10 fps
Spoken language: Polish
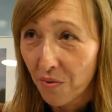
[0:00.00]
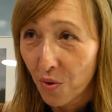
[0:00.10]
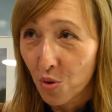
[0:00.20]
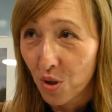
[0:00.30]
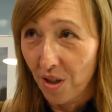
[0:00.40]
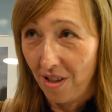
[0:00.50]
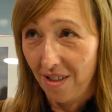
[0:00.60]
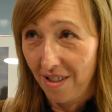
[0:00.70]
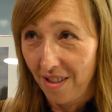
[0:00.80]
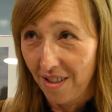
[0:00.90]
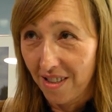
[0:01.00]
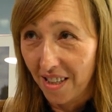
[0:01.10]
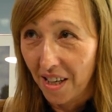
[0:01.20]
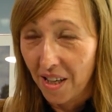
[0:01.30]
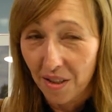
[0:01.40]
w różnych e,
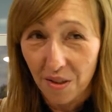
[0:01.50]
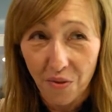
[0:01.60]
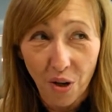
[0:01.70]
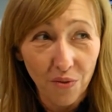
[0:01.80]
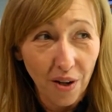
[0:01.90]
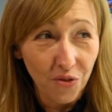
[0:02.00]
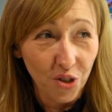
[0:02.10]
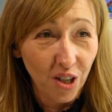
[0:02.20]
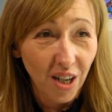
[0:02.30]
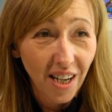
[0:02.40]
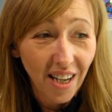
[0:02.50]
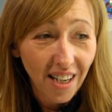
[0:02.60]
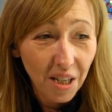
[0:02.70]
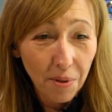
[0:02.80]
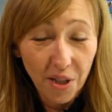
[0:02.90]
takich e, wychowawczych
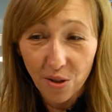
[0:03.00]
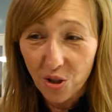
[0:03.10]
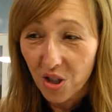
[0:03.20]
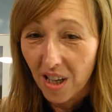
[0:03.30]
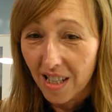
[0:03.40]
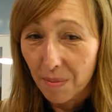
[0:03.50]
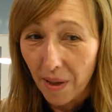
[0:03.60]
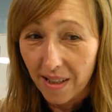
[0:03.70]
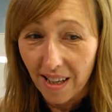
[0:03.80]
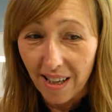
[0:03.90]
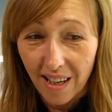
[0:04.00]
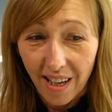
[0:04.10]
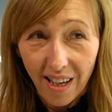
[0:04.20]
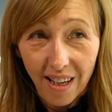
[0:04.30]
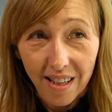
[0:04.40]
i pedagogicznych aspektach.
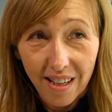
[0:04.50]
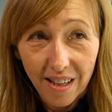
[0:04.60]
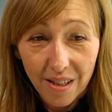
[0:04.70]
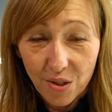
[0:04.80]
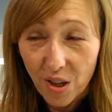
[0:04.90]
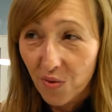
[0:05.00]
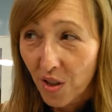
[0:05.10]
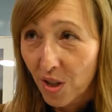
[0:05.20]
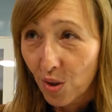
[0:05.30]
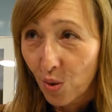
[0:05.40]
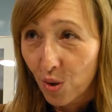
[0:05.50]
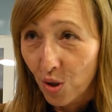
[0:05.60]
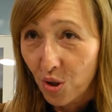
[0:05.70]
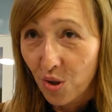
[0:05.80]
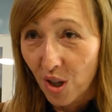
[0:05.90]
E, coraz więcej
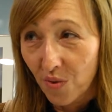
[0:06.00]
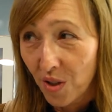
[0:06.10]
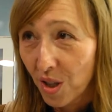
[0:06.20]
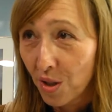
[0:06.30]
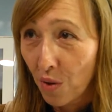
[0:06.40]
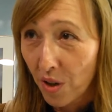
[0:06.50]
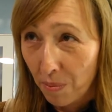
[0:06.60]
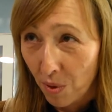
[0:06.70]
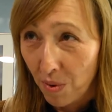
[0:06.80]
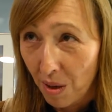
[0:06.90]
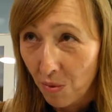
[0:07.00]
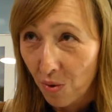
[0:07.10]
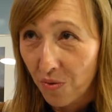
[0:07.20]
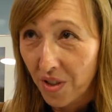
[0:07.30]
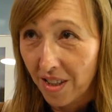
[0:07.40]
trudności, coraz więcej nowych
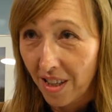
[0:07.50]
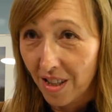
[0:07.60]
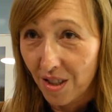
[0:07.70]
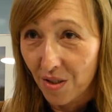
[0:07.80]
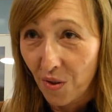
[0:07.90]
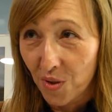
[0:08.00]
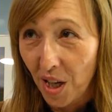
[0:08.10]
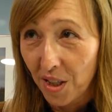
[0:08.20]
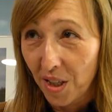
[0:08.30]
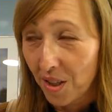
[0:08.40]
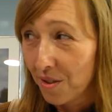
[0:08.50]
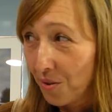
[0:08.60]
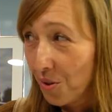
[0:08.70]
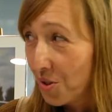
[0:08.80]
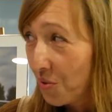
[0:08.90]
problemów, takich związanych, no,
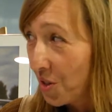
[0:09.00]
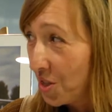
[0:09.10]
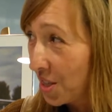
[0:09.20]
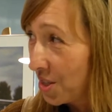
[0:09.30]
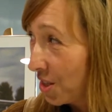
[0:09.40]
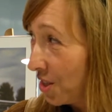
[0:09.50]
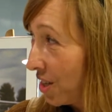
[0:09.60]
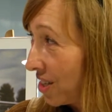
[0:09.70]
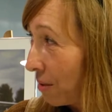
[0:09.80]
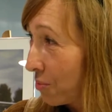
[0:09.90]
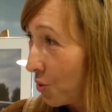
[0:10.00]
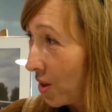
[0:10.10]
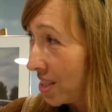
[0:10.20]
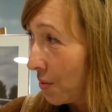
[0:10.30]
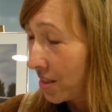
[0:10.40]
no cywilizacyjnych, na
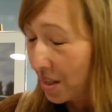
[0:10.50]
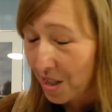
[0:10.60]
przykład cała ta